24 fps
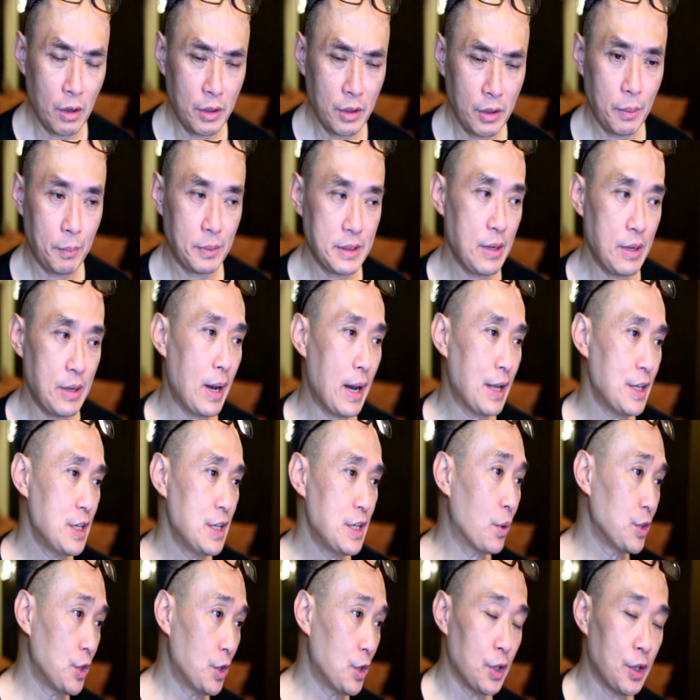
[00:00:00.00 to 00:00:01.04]
มันใช้เวลาเยอะก
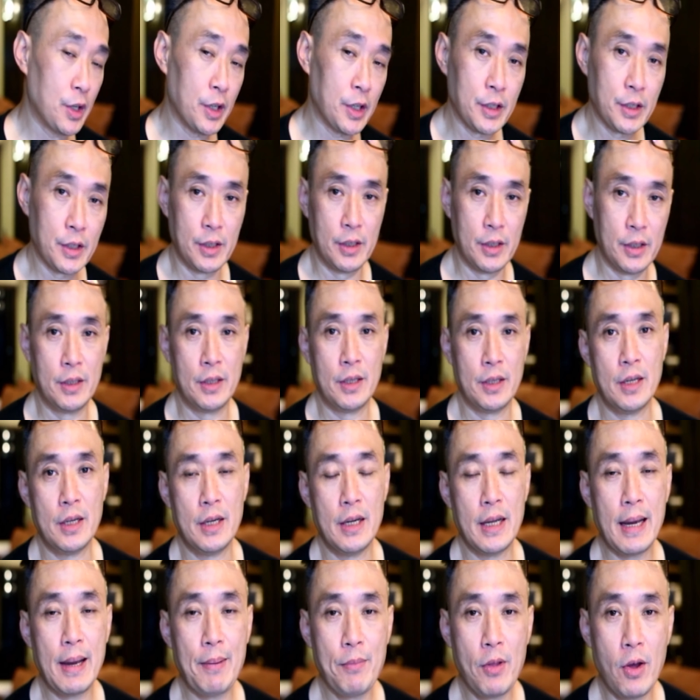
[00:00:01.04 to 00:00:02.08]
ว่าเยอะเลย
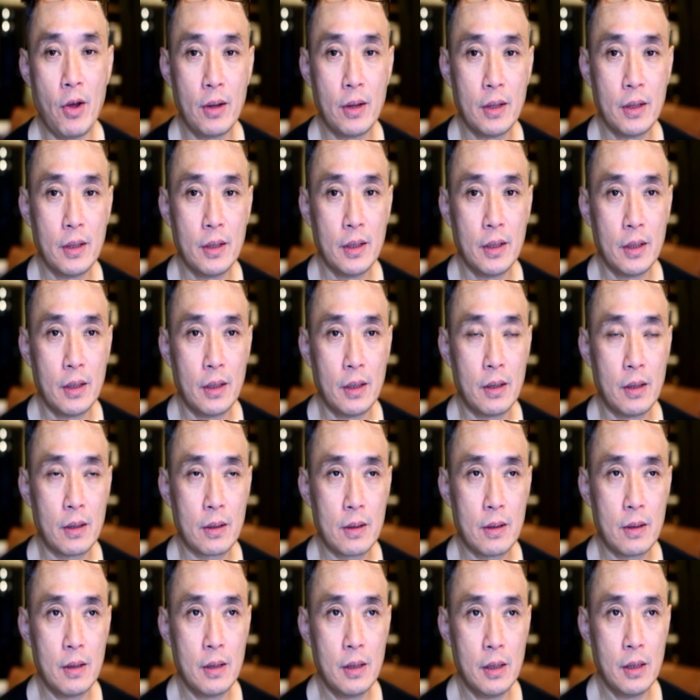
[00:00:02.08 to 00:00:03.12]
นะครับเนาะแล้ว
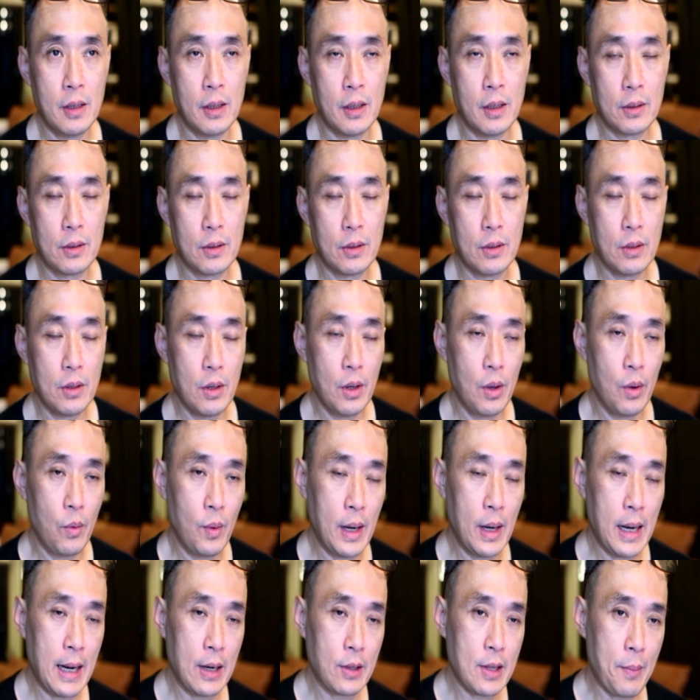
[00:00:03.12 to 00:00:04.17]
ก็เว
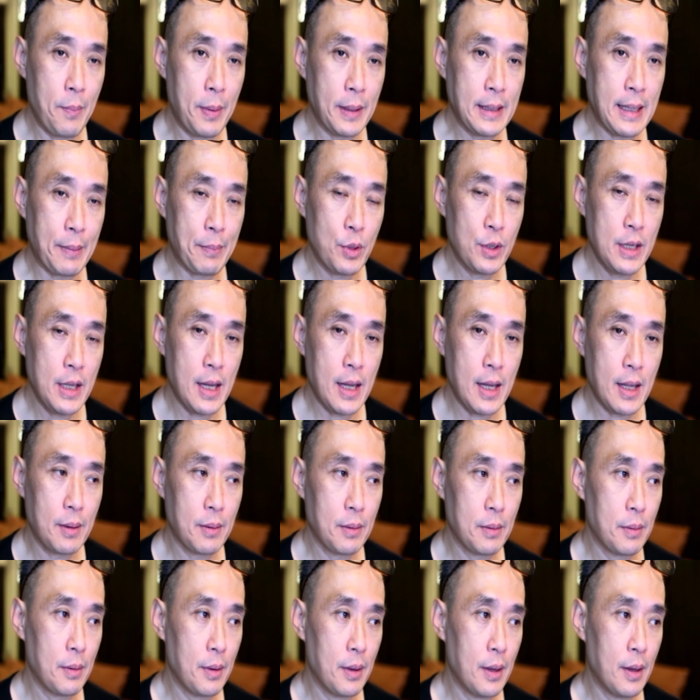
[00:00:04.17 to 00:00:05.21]
ลาเราทำผ่าตัดพวกเนี้ย
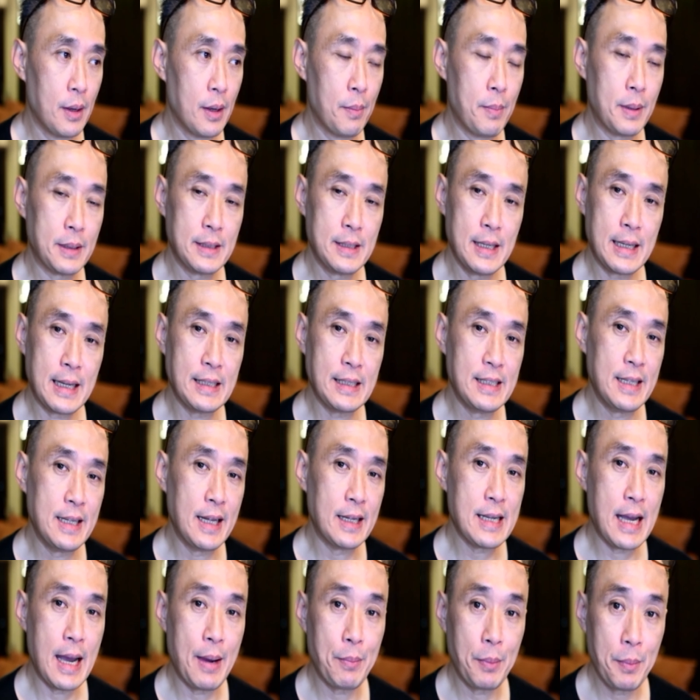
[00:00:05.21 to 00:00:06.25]
บางทีการฉีดยา
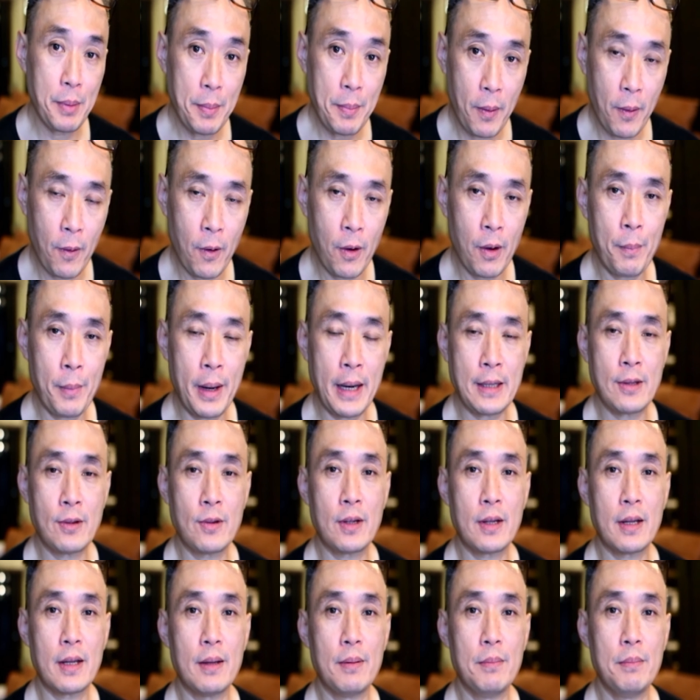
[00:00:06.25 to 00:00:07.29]
ชามันไม่พอมันต้อง
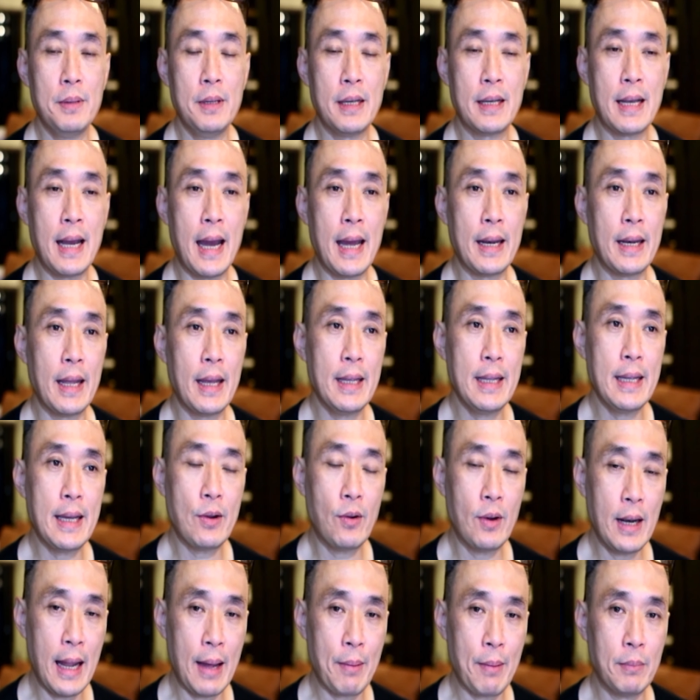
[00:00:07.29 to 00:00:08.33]
มีการให้ยานอ
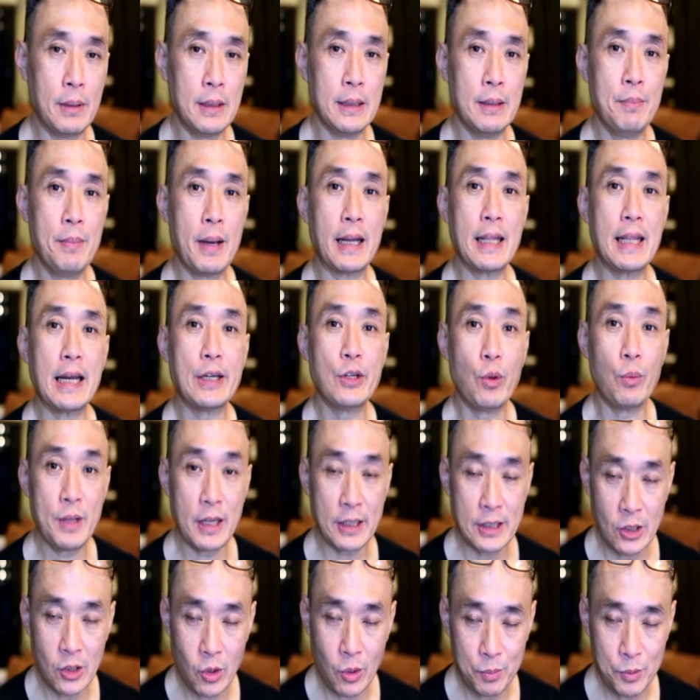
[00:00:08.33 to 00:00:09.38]
นหลับหรือแม้กระทั่งดมยา
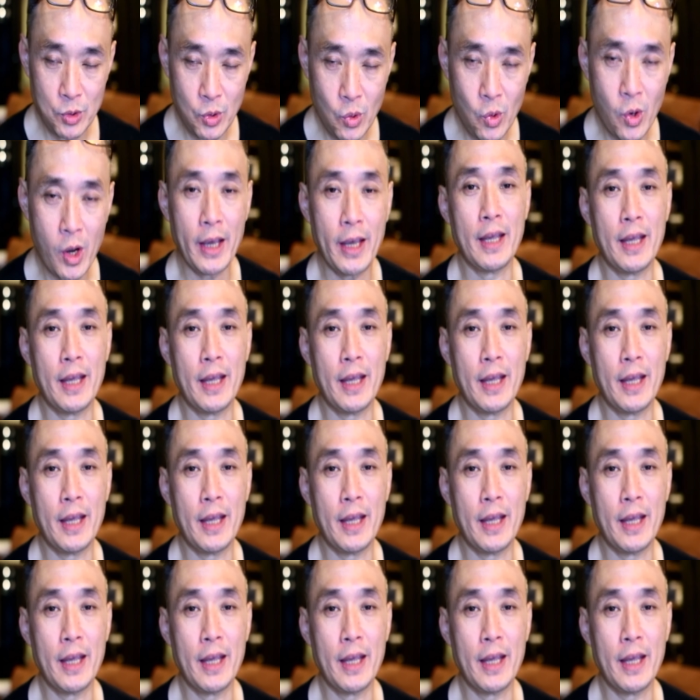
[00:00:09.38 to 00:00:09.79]
สลบช่วย